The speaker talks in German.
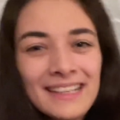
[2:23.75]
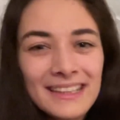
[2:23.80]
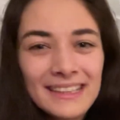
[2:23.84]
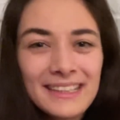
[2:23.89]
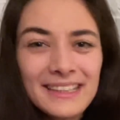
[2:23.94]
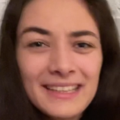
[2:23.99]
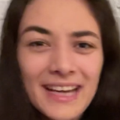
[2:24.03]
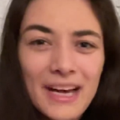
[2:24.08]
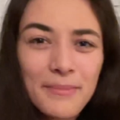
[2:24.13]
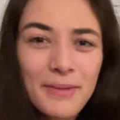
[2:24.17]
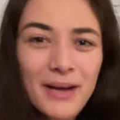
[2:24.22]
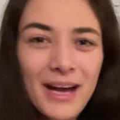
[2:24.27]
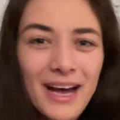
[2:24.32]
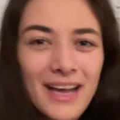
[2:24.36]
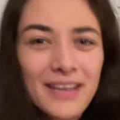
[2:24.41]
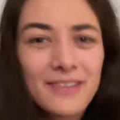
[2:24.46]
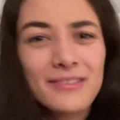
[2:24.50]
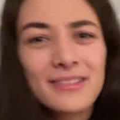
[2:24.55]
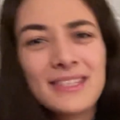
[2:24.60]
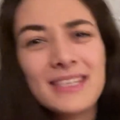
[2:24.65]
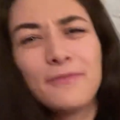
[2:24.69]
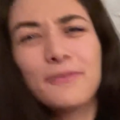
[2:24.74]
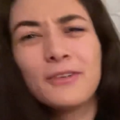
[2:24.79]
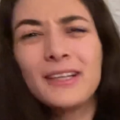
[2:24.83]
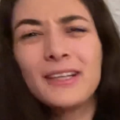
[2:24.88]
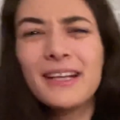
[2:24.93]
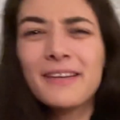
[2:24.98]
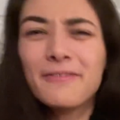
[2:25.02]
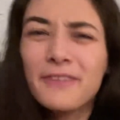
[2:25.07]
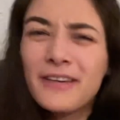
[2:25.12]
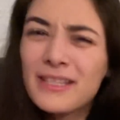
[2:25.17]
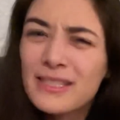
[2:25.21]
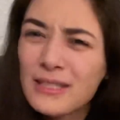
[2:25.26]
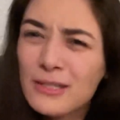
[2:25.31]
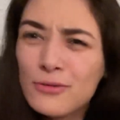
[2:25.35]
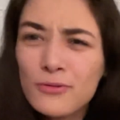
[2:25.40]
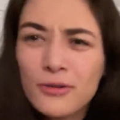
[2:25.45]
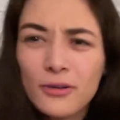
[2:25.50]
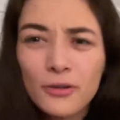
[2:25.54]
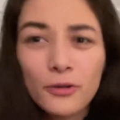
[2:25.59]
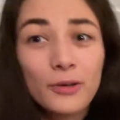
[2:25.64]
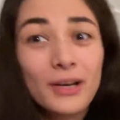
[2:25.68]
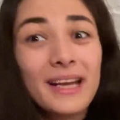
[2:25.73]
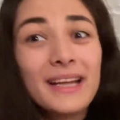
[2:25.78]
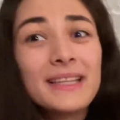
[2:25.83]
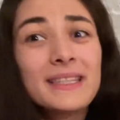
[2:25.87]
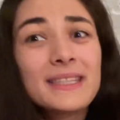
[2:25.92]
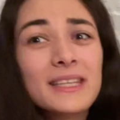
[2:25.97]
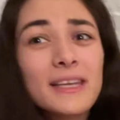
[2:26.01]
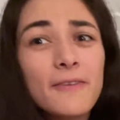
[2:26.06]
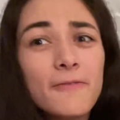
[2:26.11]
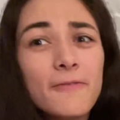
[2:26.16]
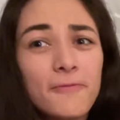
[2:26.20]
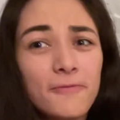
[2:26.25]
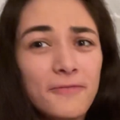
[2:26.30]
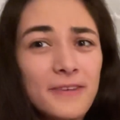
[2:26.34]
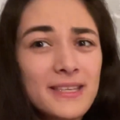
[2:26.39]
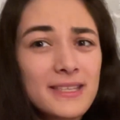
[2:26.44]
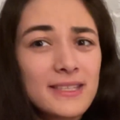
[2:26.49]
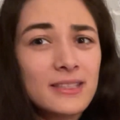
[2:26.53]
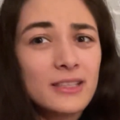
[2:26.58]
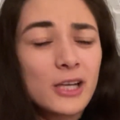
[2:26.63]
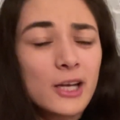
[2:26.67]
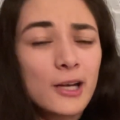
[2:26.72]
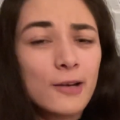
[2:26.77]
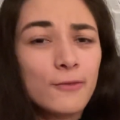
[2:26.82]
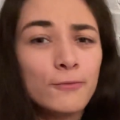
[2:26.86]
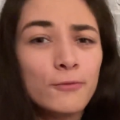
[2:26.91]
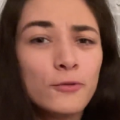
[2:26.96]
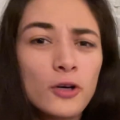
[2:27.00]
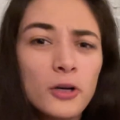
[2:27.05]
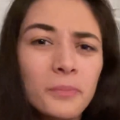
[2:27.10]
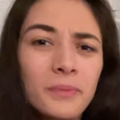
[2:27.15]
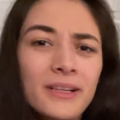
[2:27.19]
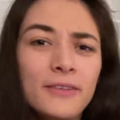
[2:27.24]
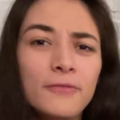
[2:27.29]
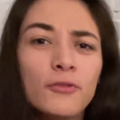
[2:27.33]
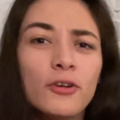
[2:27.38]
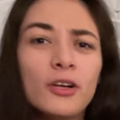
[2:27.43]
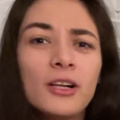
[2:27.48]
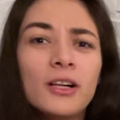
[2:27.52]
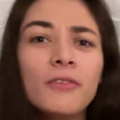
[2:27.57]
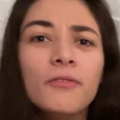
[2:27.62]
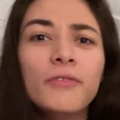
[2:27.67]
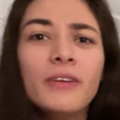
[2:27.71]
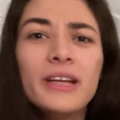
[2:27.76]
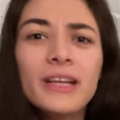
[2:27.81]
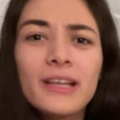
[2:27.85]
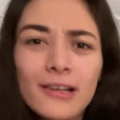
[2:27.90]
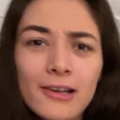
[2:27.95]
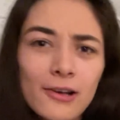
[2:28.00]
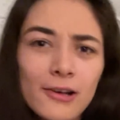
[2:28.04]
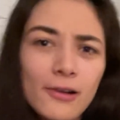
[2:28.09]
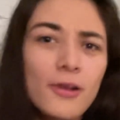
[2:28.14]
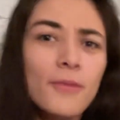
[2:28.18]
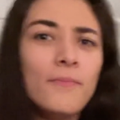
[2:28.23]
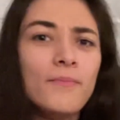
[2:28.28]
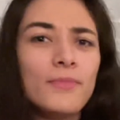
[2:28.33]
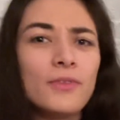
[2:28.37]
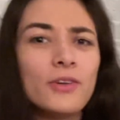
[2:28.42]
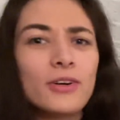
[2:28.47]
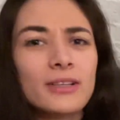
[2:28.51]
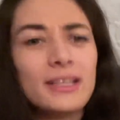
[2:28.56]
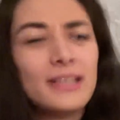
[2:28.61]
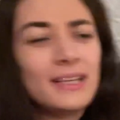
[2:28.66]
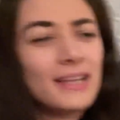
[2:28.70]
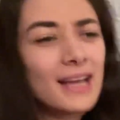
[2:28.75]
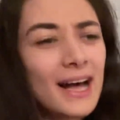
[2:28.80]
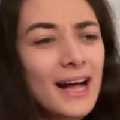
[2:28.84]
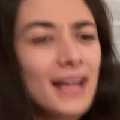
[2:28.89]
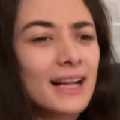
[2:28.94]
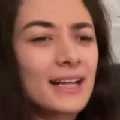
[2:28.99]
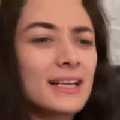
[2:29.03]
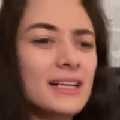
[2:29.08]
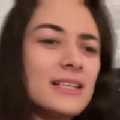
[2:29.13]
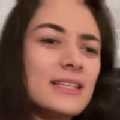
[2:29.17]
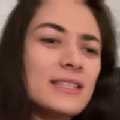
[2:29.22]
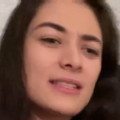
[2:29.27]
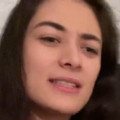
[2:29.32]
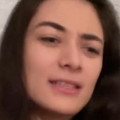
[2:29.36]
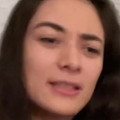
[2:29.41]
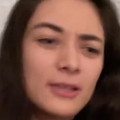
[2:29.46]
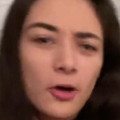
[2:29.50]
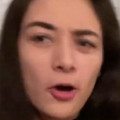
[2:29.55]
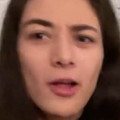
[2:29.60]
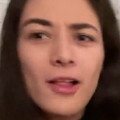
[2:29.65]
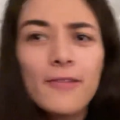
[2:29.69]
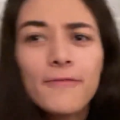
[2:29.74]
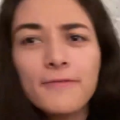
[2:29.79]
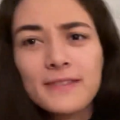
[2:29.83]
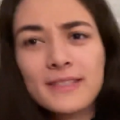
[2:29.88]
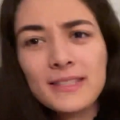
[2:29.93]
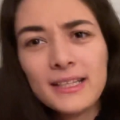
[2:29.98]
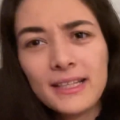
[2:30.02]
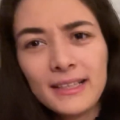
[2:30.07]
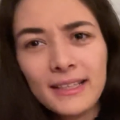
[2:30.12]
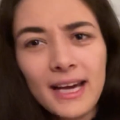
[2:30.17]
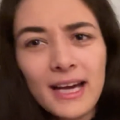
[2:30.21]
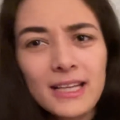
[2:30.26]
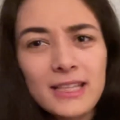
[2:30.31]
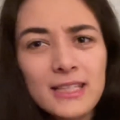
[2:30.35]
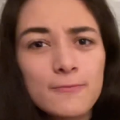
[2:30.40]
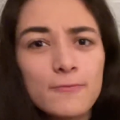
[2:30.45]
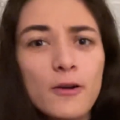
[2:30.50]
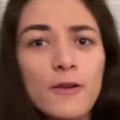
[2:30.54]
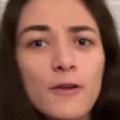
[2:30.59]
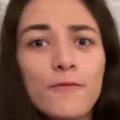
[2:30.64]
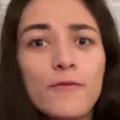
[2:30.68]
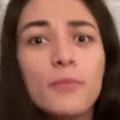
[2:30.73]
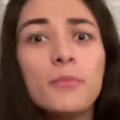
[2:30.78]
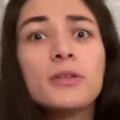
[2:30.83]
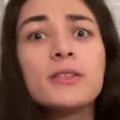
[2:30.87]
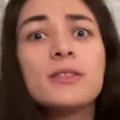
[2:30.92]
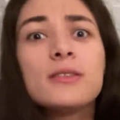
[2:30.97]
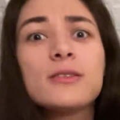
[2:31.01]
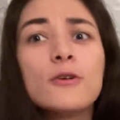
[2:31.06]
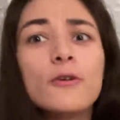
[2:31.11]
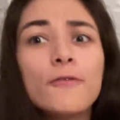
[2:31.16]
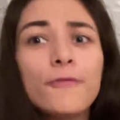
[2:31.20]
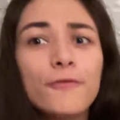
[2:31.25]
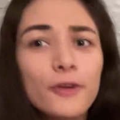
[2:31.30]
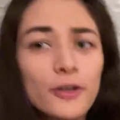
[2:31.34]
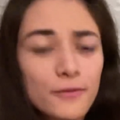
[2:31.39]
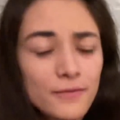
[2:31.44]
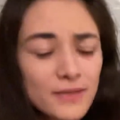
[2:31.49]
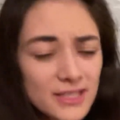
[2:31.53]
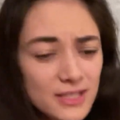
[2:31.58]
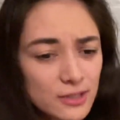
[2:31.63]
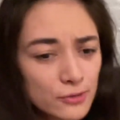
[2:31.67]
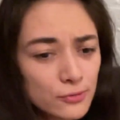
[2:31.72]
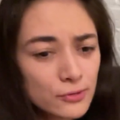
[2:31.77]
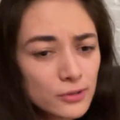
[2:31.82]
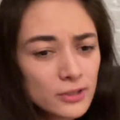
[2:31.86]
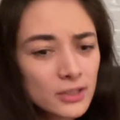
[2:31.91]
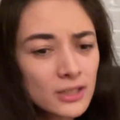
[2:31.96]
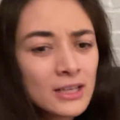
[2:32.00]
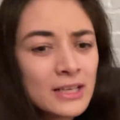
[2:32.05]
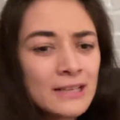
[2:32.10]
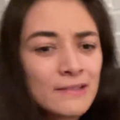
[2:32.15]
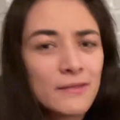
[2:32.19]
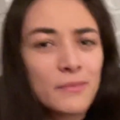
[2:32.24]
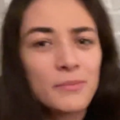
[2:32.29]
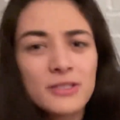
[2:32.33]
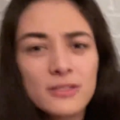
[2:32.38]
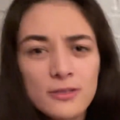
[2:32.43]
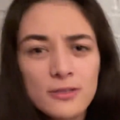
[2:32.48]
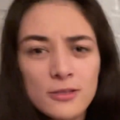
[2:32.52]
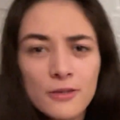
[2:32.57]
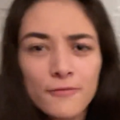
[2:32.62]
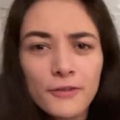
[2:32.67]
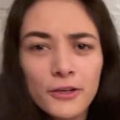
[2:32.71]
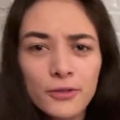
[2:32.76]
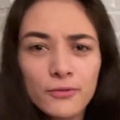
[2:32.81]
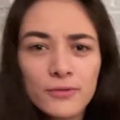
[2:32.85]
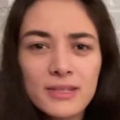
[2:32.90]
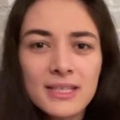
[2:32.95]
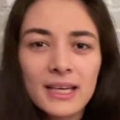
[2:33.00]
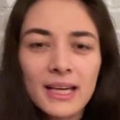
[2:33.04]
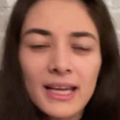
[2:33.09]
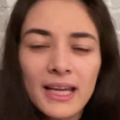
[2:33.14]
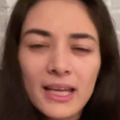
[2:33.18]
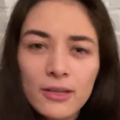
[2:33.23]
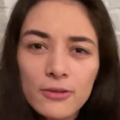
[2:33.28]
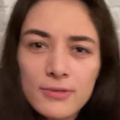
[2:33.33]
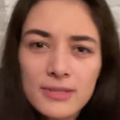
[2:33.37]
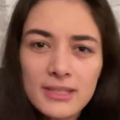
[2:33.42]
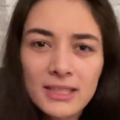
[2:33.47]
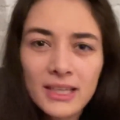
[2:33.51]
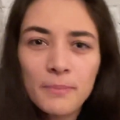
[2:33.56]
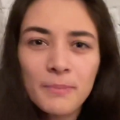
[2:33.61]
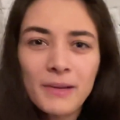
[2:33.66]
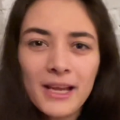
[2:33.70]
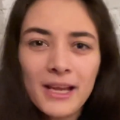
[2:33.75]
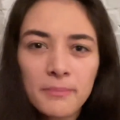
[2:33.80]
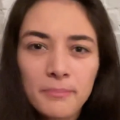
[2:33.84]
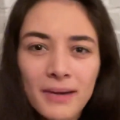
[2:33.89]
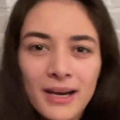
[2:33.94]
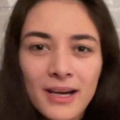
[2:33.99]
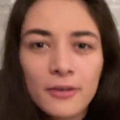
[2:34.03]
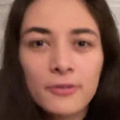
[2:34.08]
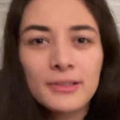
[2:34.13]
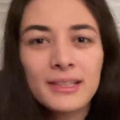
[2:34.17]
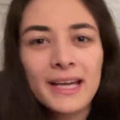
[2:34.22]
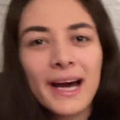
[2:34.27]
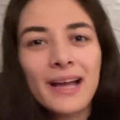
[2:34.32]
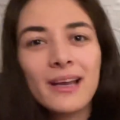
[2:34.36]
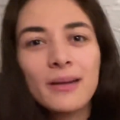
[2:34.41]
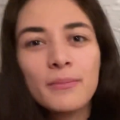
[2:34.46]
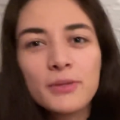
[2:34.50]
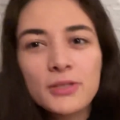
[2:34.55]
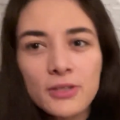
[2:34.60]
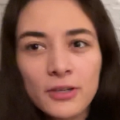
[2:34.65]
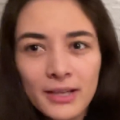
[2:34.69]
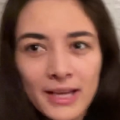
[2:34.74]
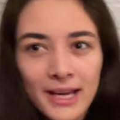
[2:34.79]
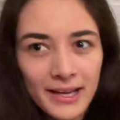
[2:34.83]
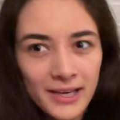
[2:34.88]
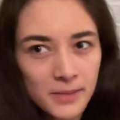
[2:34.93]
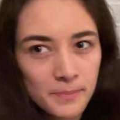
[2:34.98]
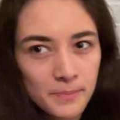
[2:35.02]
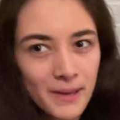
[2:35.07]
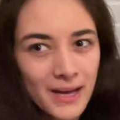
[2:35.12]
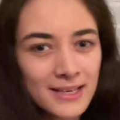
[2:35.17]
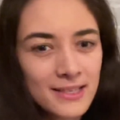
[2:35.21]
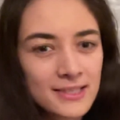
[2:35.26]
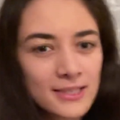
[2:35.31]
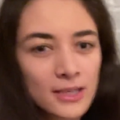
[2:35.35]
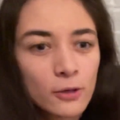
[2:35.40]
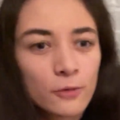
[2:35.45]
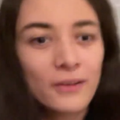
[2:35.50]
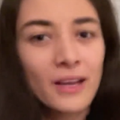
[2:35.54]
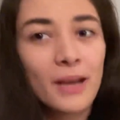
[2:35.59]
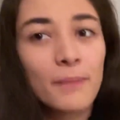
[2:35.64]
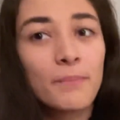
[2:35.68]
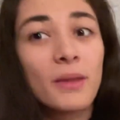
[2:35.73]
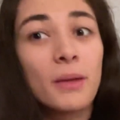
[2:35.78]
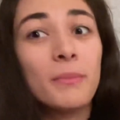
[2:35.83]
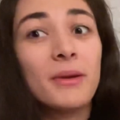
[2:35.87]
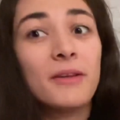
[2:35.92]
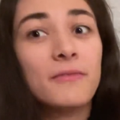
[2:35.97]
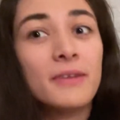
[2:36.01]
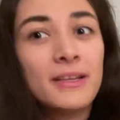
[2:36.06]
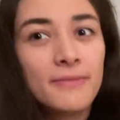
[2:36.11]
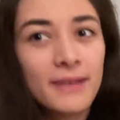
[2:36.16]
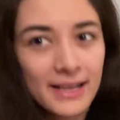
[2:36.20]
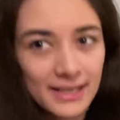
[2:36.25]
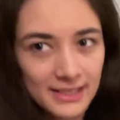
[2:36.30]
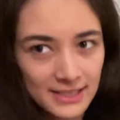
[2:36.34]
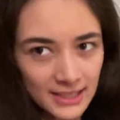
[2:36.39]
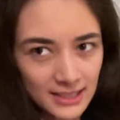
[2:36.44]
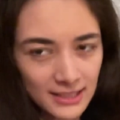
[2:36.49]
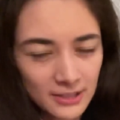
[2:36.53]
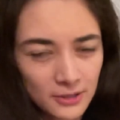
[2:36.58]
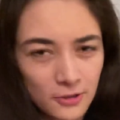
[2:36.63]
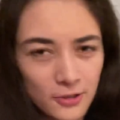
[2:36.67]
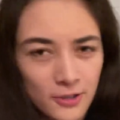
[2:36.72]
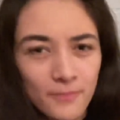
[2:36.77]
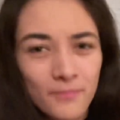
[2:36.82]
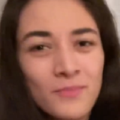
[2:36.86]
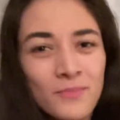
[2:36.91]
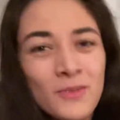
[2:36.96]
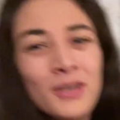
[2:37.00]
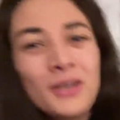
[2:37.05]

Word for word: Die Dame hat uns ja wirklich versucht oder ins Gewissen schwurbeln wollen, wie schlimm doch die Lage ist. 30 nach 12. Wir müssen sofort was tun. Wir müssen sofort unsere Industrie platt machen und ihr alle müsst euer Erspartes aufgeben, damit wir die Welt retten können.